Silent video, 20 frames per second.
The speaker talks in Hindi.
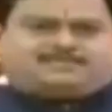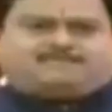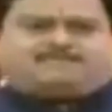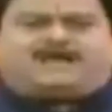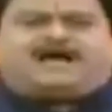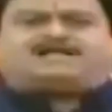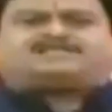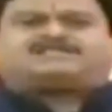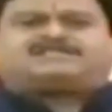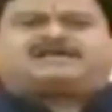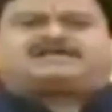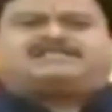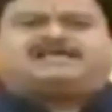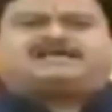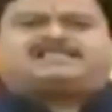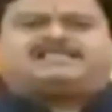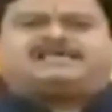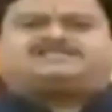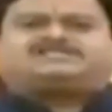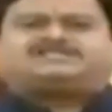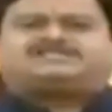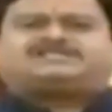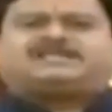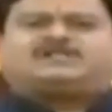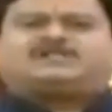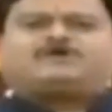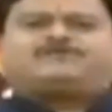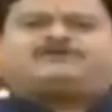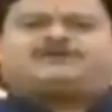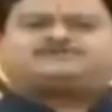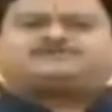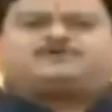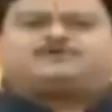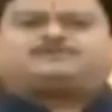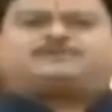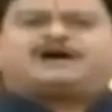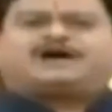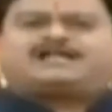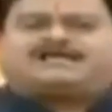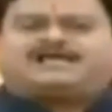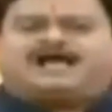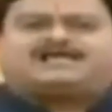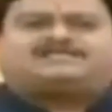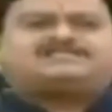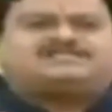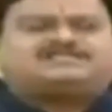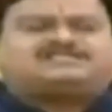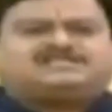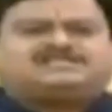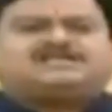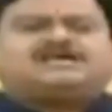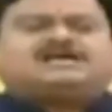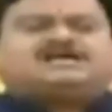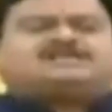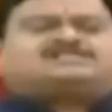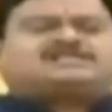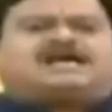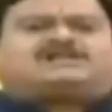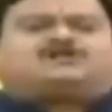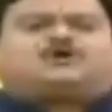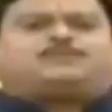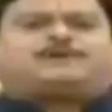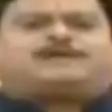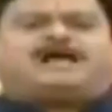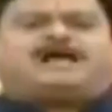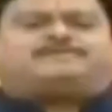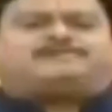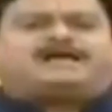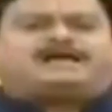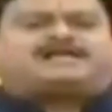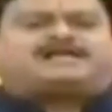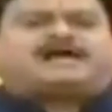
मैच देखने के लिए जितने लोग फेसबुक पर या जिन जिन साइटों पर अपडेट